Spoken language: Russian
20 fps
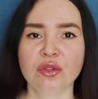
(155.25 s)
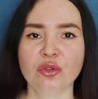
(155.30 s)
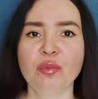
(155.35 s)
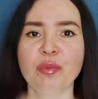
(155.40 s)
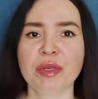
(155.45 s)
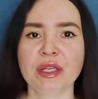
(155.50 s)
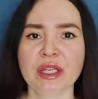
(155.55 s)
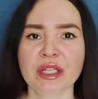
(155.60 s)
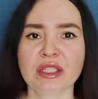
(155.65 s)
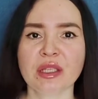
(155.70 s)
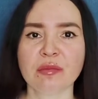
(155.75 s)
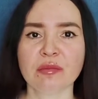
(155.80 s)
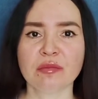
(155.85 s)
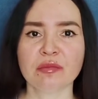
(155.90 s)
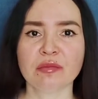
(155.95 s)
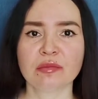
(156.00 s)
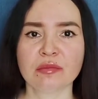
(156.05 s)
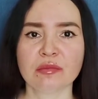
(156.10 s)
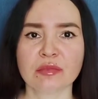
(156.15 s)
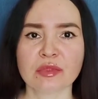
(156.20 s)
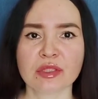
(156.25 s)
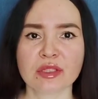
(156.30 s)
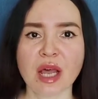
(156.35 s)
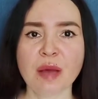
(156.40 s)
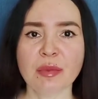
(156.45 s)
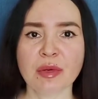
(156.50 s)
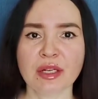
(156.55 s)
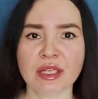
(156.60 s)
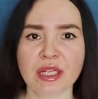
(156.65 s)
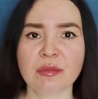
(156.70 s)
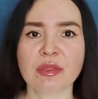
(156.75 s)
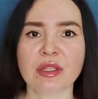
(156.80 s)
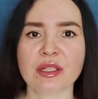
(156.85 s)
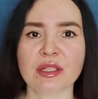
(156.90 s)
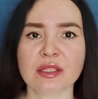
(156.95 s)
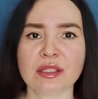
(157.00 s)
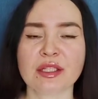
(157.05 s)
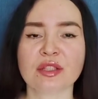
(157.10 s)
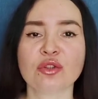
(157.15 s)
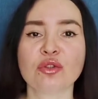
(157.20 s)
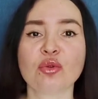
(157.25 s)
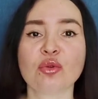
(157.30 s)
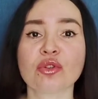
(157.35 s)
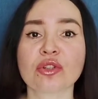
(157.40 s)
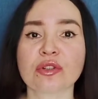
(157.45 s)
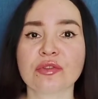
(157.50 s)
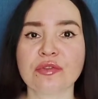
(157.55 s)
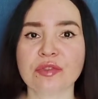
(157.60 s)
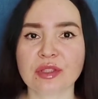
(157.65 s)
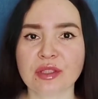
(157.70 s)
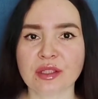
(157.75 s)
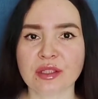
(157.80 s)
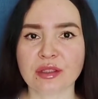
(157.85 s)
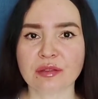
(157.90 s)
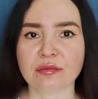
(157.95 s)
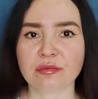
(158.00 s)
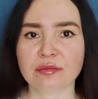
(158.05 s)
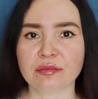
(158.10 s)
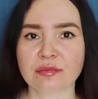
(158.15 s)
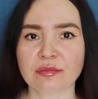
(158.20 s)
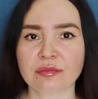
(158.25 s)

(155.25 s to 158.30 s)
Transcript: но при этом сам крем на лице тоже видно.